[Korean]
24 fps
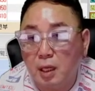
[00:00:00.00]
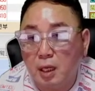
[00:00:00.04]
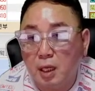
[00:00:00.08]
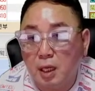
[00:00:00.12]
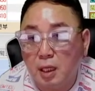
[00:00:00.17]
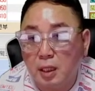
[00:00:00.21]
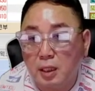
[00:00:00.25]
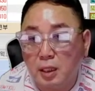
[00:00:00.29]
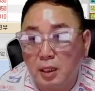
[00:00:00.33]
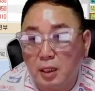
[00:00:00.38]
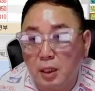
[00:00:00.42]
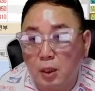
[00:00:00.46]

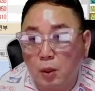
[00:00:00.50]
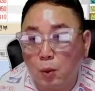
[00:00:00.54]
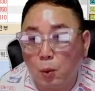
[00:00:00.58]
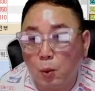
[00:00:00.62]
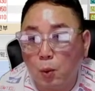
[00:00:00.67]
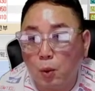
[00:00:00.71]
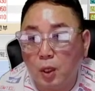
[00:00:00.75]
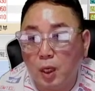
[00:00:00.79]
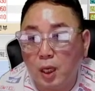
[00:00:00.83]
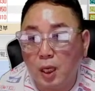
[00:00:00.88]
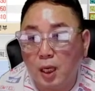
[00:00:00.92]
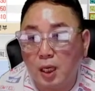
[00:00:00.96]
이
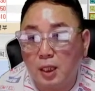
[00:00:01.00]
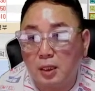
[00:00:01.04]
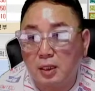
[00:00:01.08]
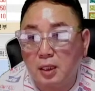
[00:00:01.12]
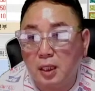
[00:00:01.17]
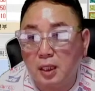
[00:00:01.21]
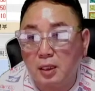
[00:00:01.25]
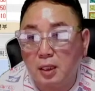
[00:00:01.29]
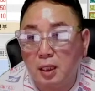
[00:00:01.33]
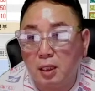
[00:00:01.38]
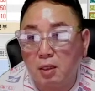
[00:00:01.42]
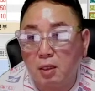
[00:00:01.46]
올라갔다
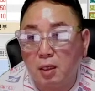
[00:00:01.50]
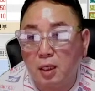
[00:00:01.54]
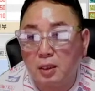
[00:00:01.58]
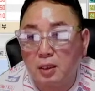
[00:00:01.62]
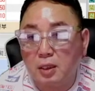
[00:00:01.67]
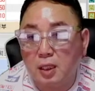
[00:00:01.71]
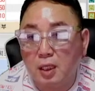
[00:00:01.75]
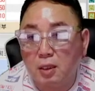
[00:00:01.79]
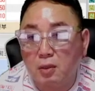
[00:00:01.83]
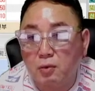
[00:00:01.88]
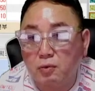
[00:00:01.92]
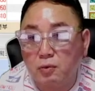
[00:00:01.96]
내려갔다
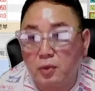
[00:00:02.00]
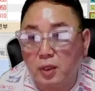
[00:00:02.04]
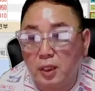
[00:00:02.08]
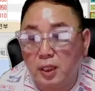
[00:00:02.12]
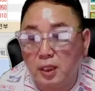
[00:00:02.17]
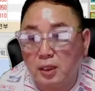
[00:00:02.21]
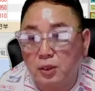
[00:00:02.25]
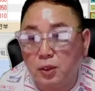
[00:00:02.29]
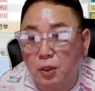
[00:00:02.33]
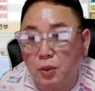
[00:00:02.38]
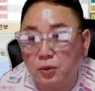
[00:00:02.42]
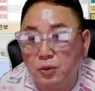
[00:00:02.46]
하는 구간의
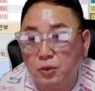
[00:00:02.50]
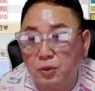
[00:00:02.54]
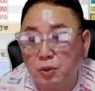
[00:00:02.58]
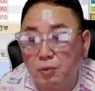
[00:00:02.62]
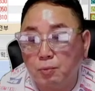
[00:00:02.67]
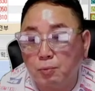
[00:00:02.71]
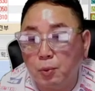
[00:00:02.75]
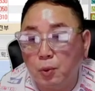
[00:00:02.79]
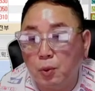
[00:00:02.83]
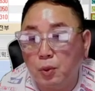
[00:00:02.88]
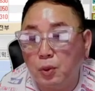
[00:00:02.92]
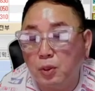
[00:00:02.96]
저점
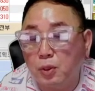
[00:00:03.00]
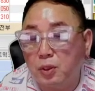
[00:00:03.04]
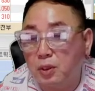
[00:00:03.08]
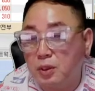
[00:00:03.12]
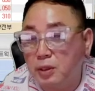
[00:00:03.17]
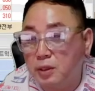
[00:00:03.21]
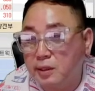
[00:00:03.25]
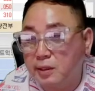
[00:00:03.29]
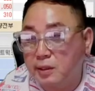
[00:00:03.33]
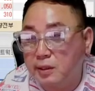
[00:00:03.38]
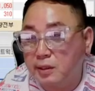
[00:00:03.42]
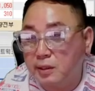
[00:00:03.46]

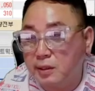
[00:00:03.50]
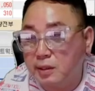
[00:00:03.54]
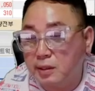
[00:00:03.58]
포인트는